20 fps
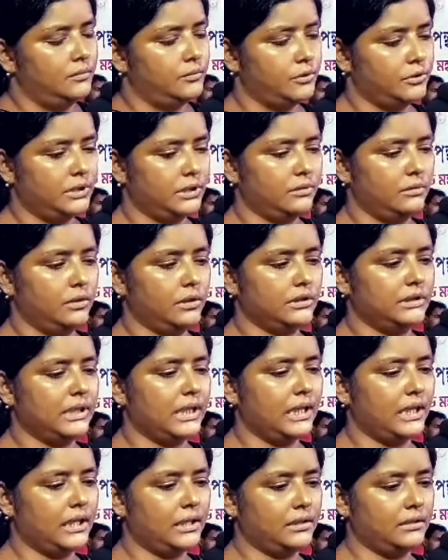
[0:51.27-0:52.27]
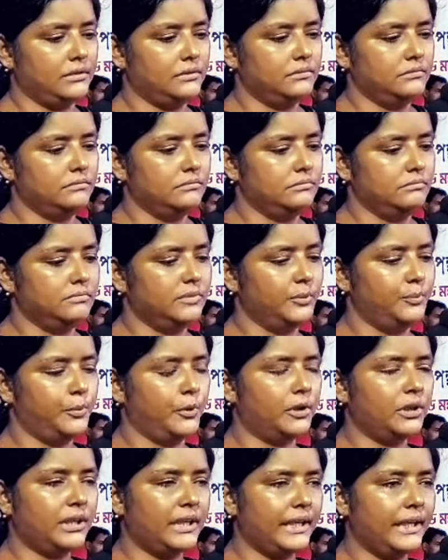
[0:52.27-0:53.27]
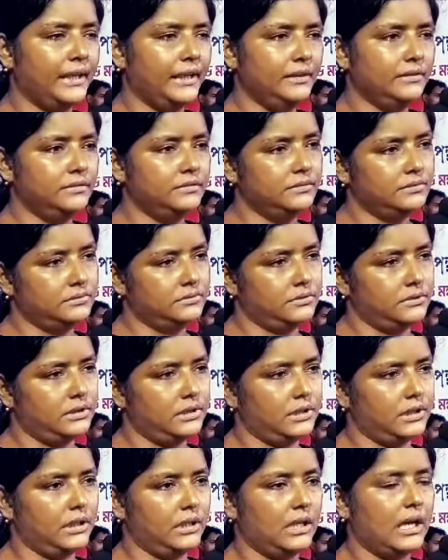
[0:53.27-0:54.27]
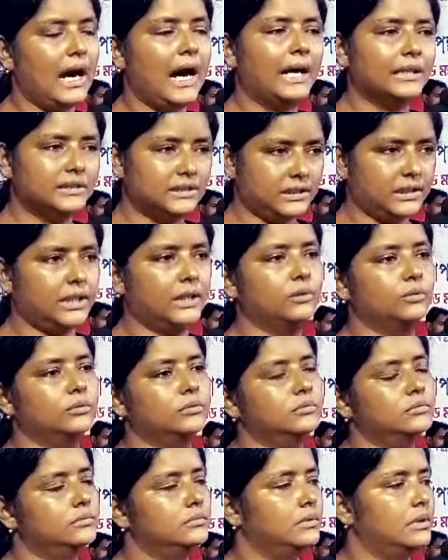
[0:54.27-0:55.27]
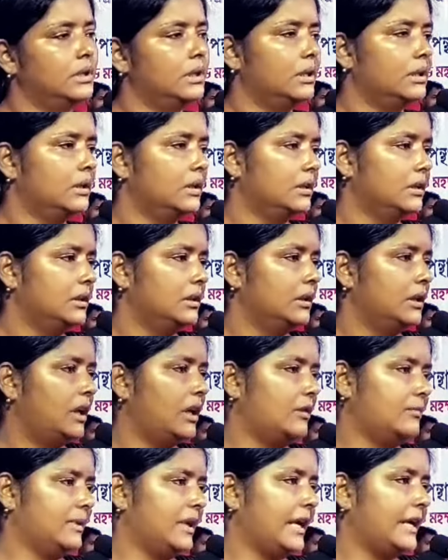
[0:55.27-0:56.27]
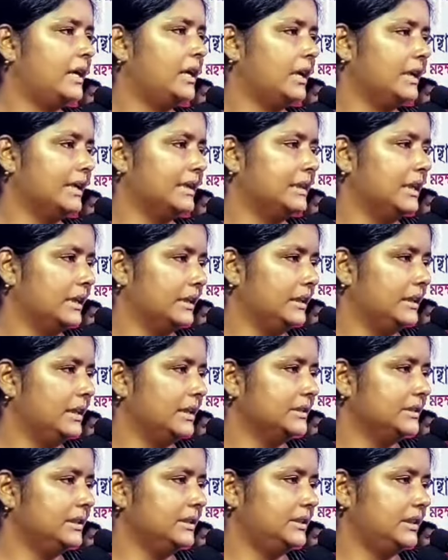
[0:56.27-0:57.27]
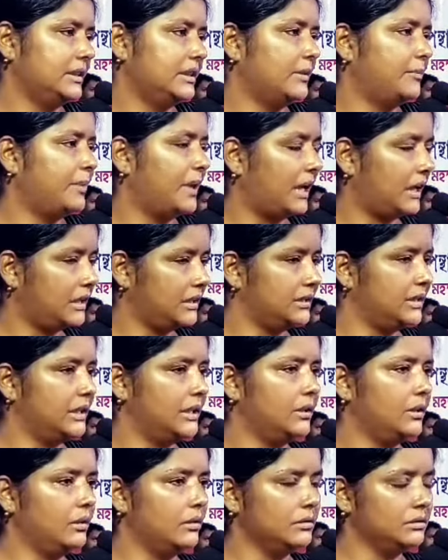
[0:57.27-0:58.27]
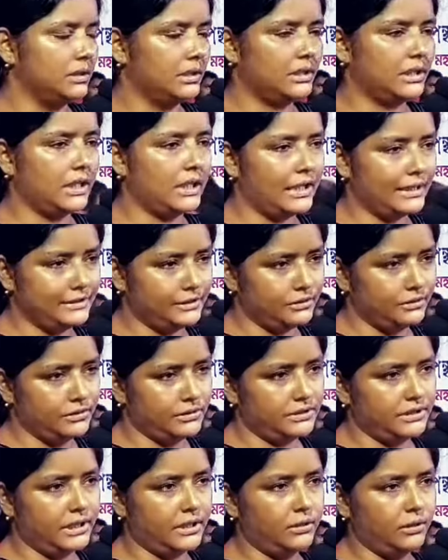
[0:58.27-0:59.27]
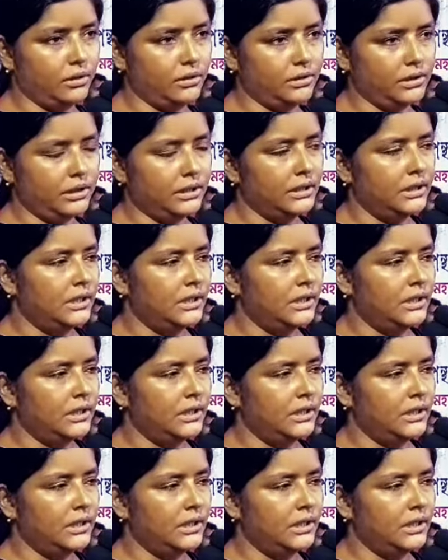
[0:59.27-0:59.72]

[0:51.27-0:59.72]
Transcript: প্রতিকূলতার বিপক্ষে আজকেও আমরা এখানে দাঁড়িয়ে আছি সেটা প্রাকৃতিক হোক সেটা রাজনৈতিক হোক